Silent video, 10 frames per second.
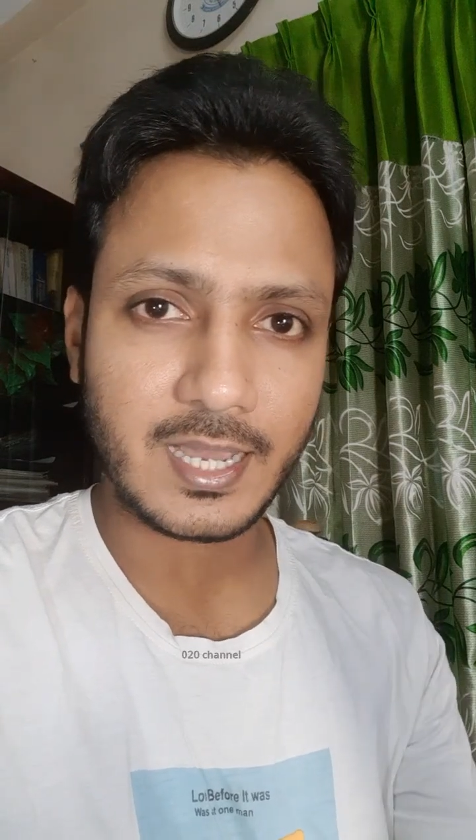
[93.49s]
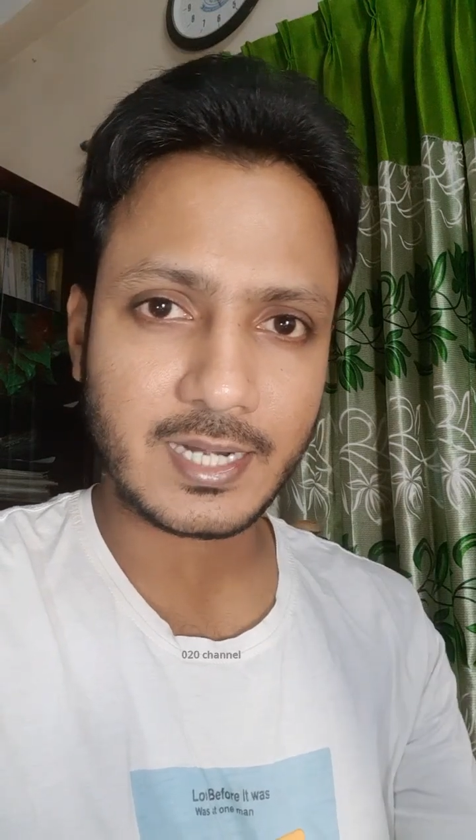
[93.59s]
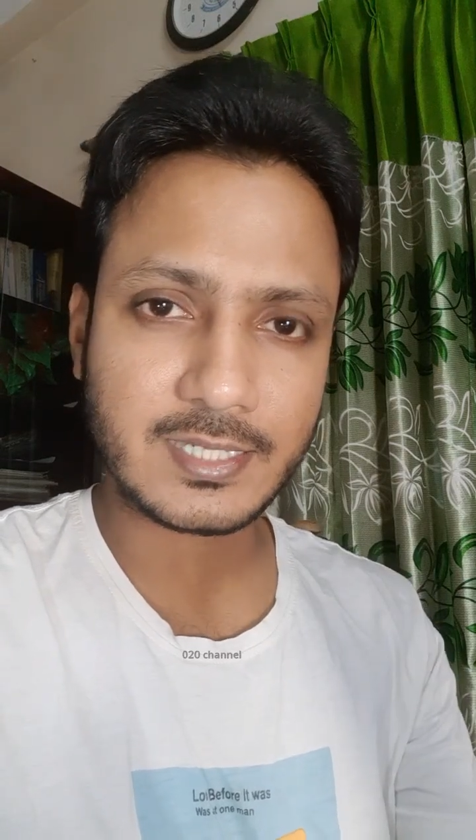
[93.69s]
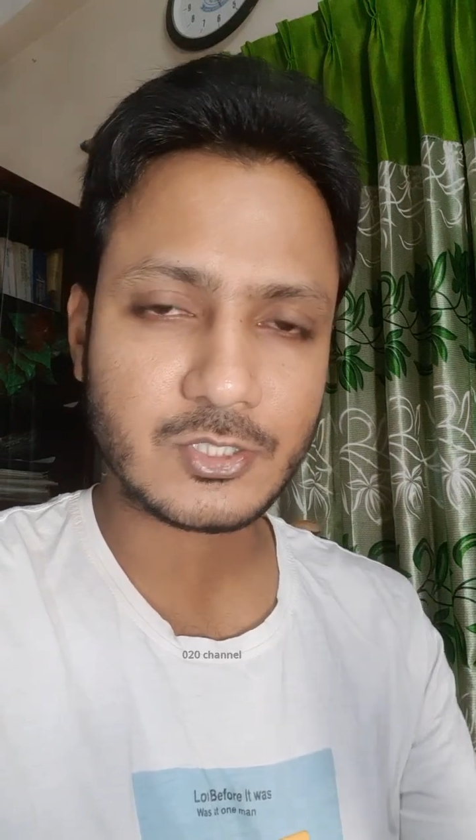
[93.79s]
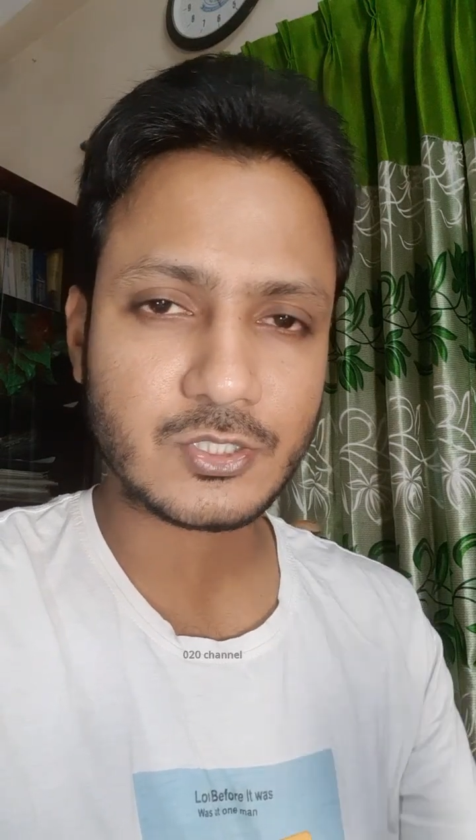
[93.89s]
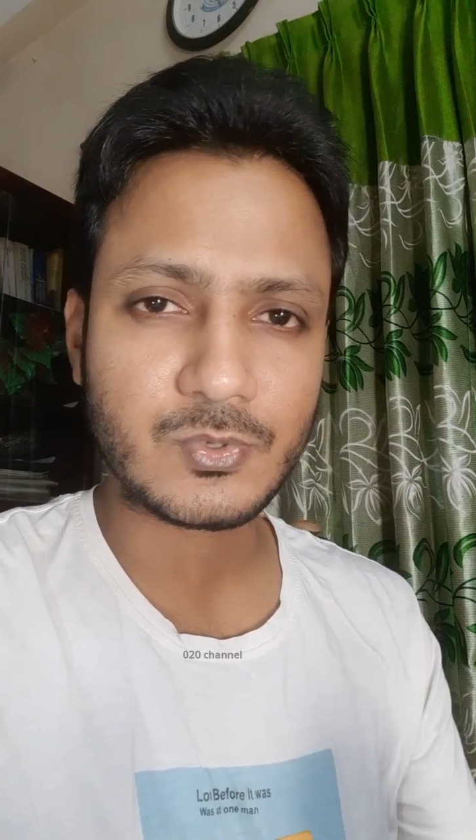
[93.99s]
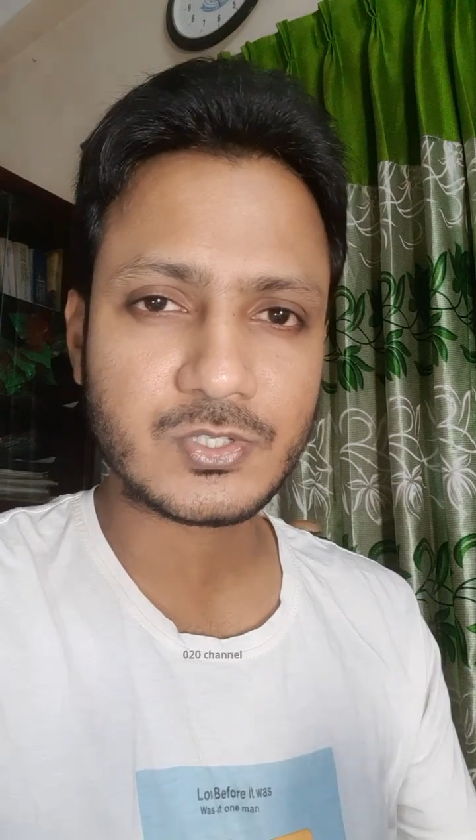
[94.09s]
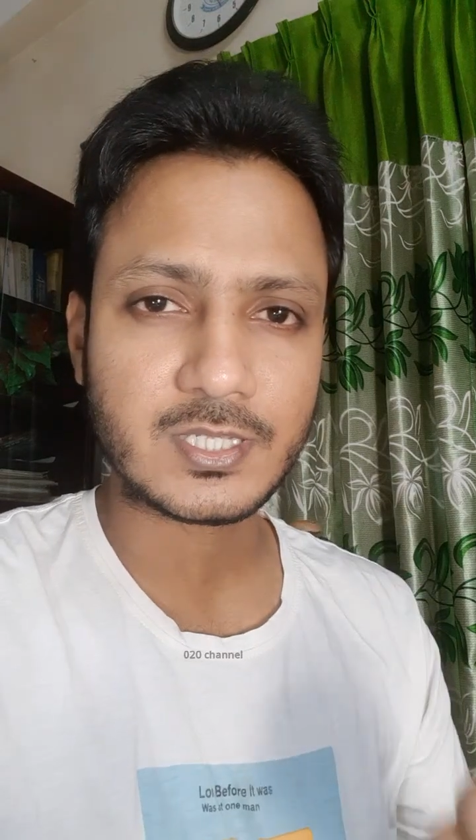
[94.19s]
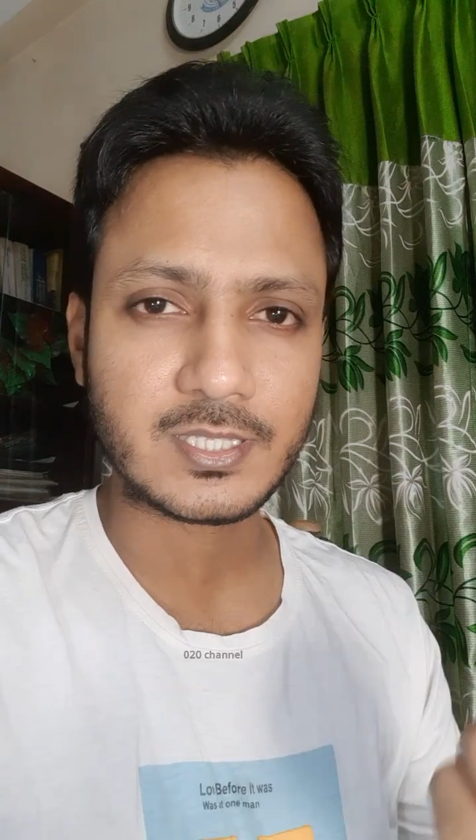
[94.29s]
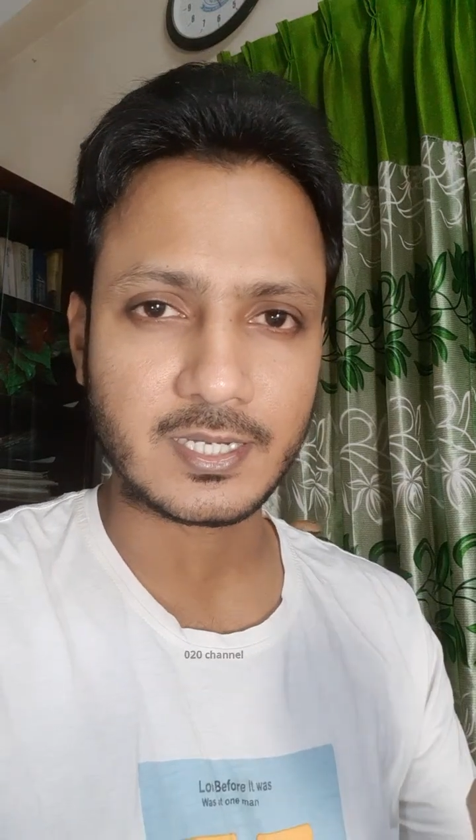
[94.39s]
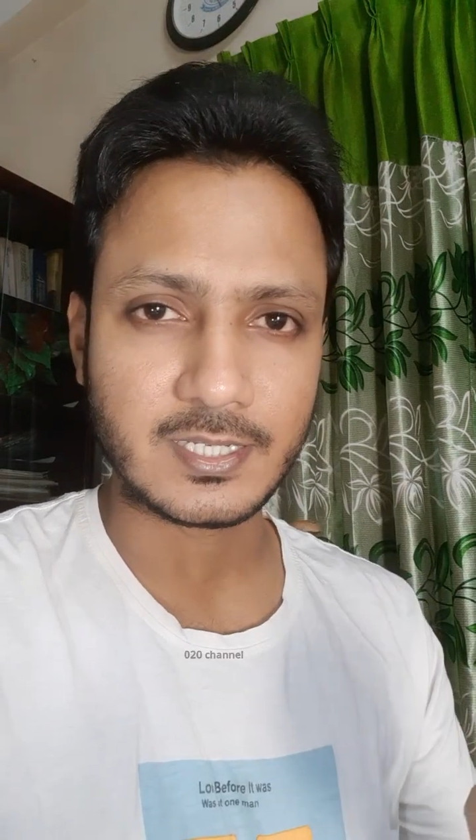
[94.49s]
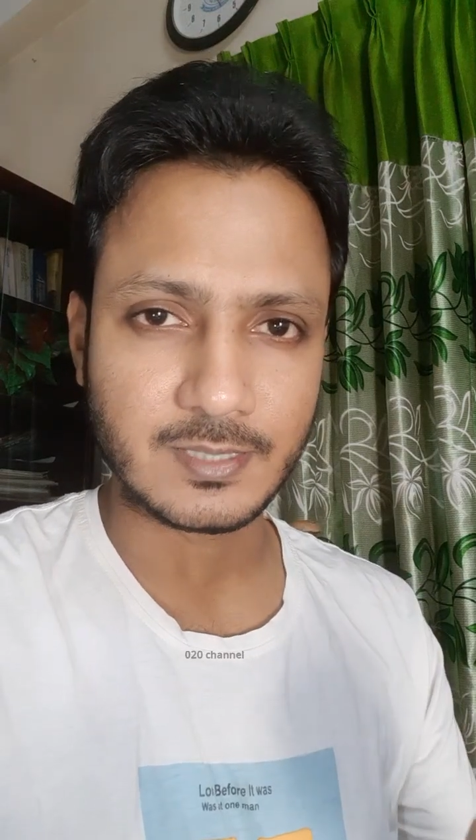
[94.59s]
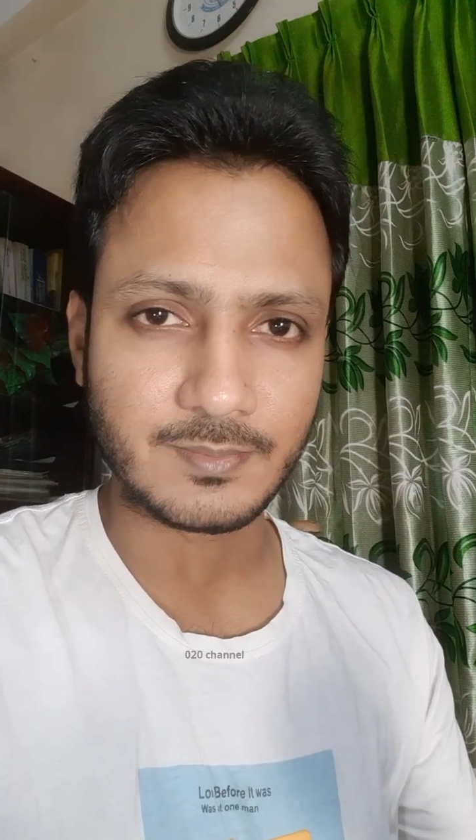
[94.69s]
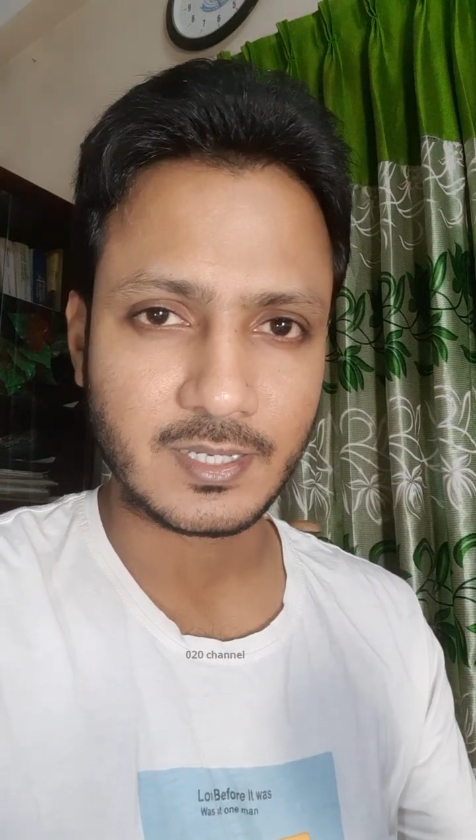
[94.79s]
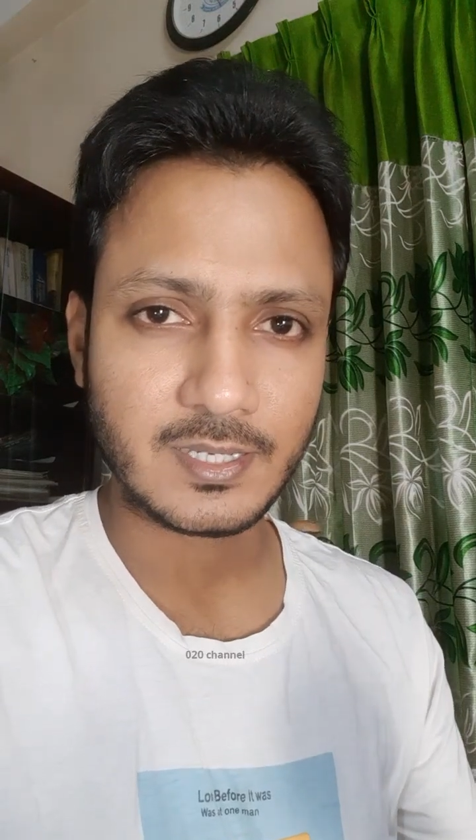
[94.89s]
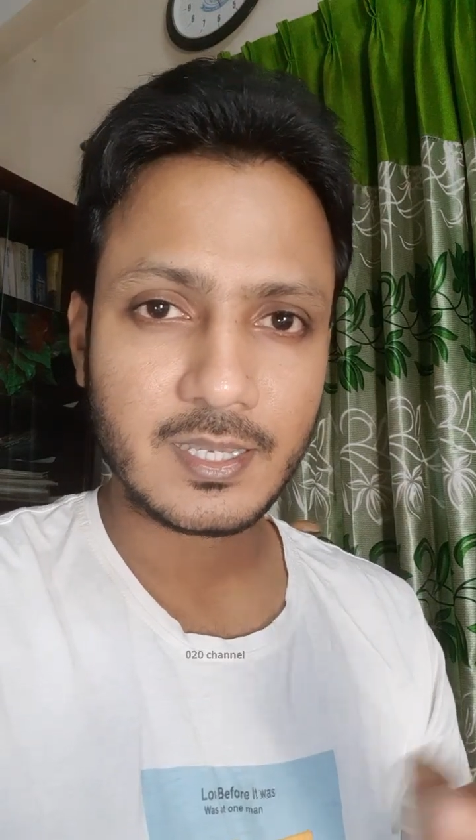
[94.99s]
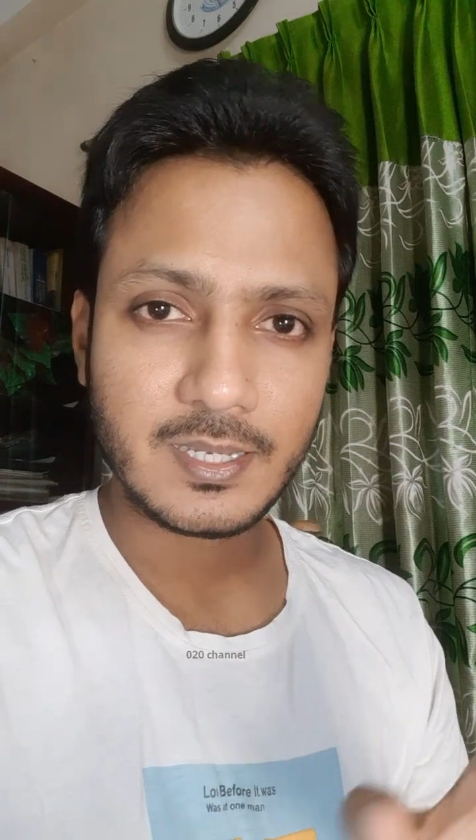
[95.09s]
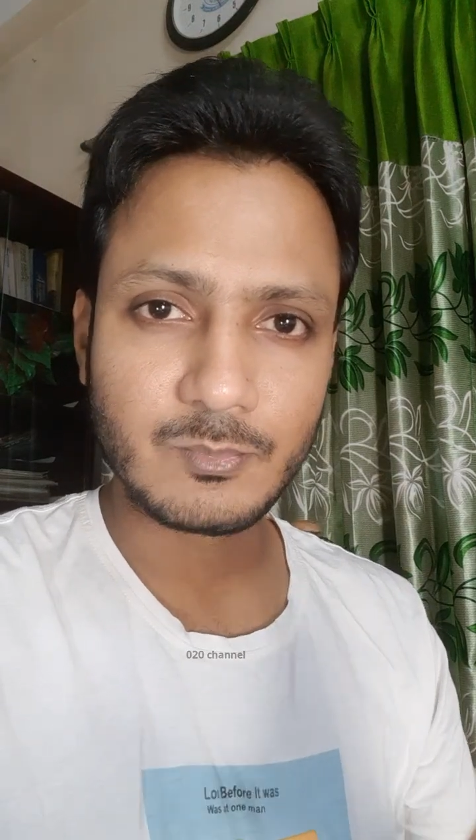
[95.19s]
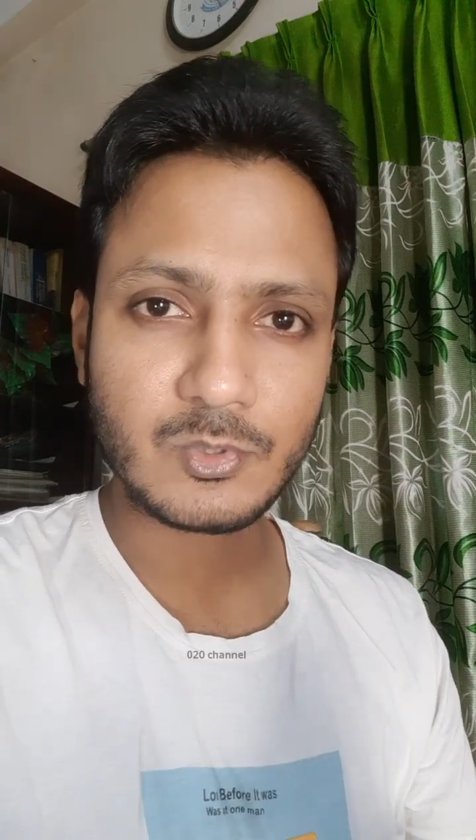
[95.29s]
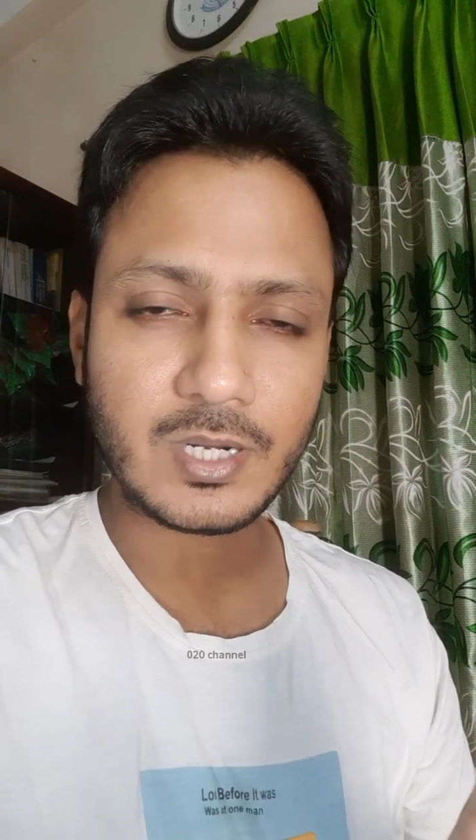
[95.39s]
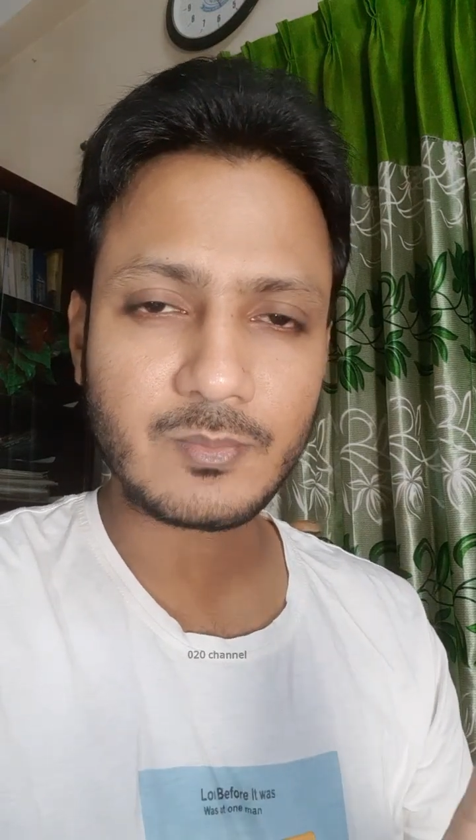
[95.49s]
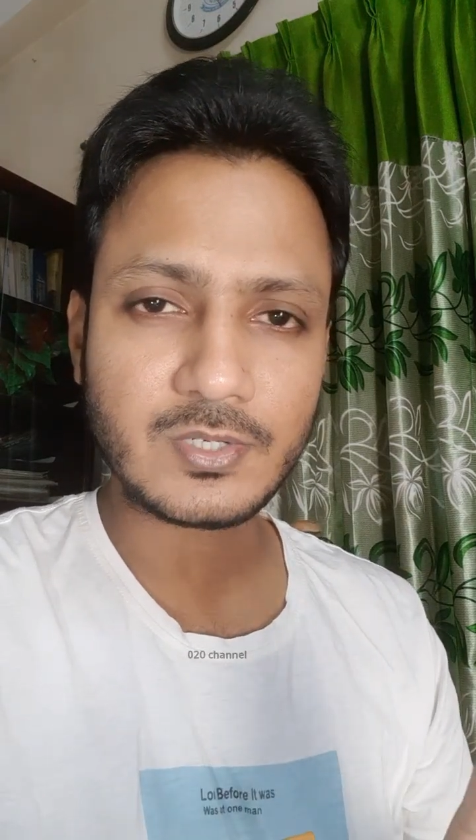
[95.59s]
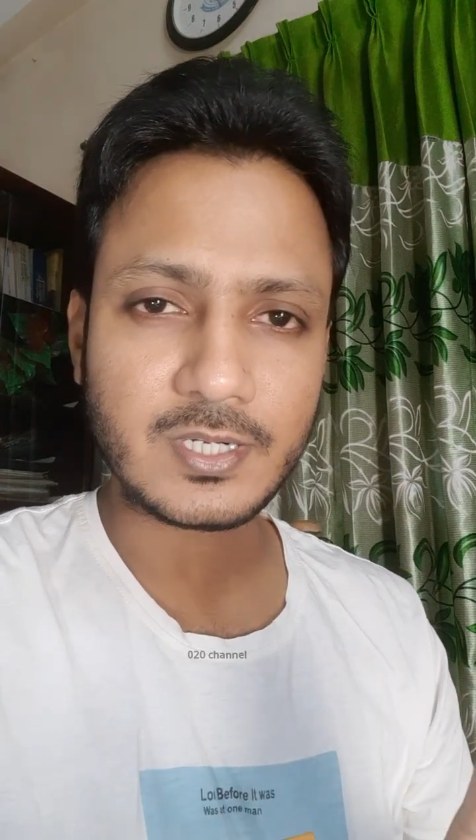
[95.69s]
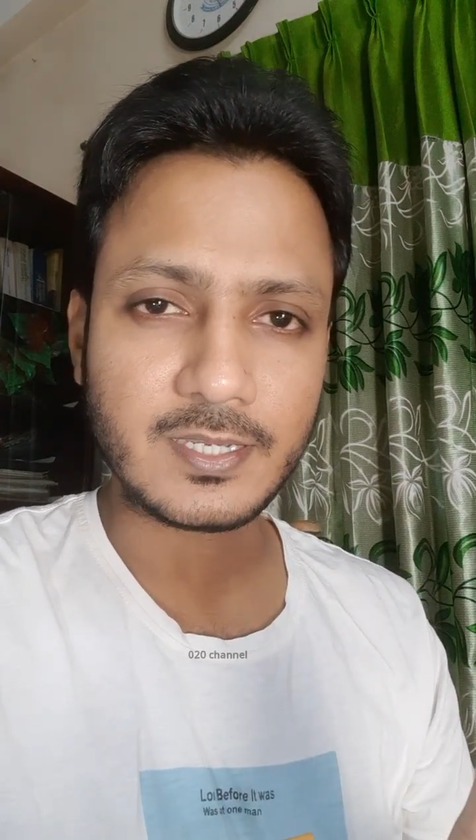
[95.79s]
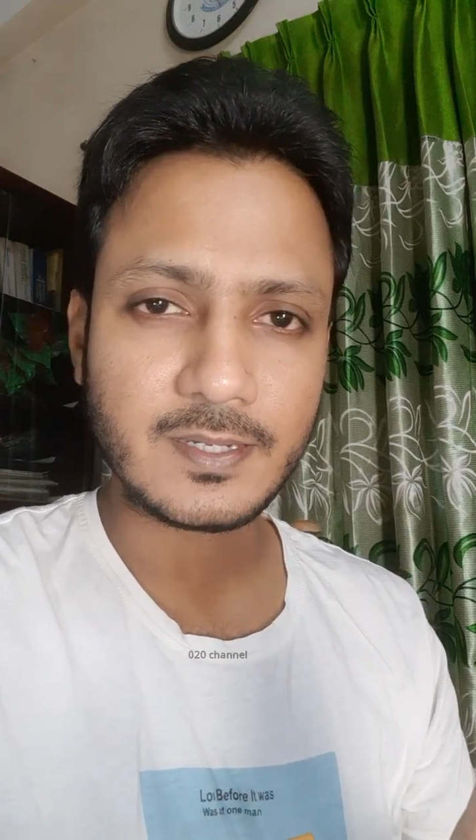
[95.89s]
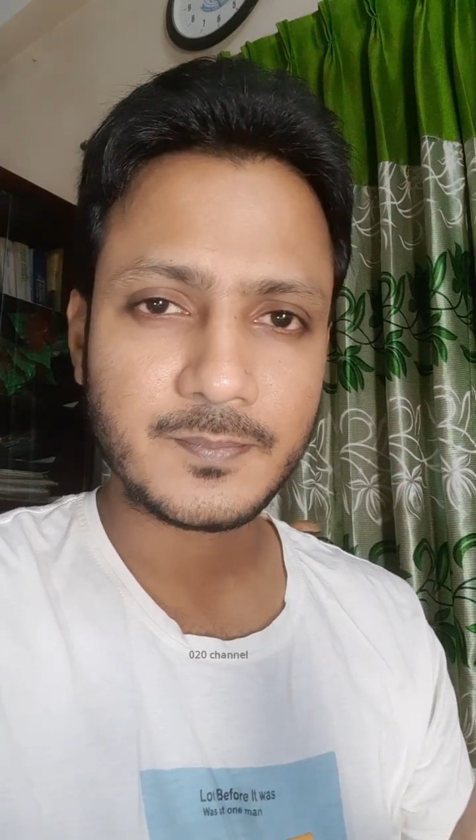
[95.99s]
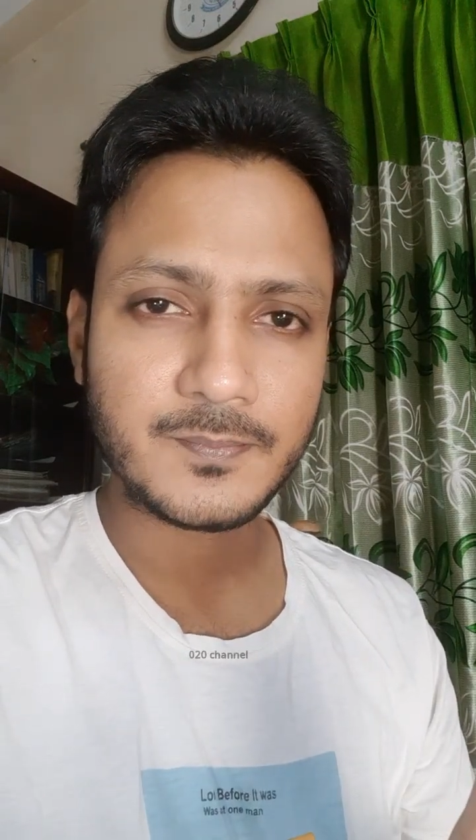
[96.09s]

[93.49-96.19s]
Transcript: আরেকটা সমস্যা দাঁড়িয়ে যাবে মোটামুটি